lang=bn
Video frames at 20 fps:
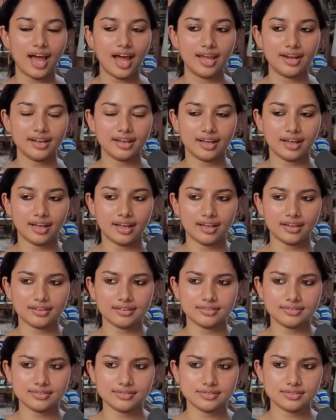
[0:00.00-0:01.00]
আর
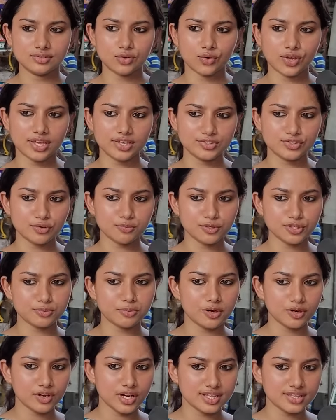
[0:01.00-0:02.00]
দক্ষিণ চব্বিশ
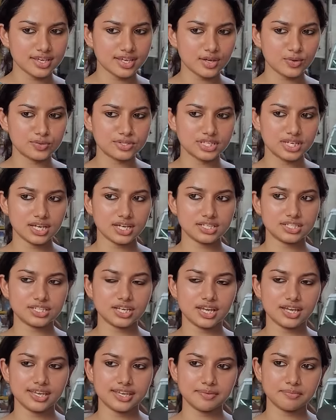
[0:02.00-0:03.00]
পরগনা থেকে উঠে
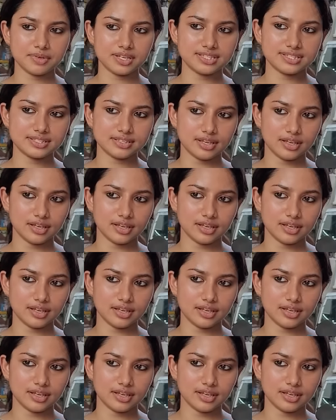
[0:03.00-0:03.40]
আসা কিংবা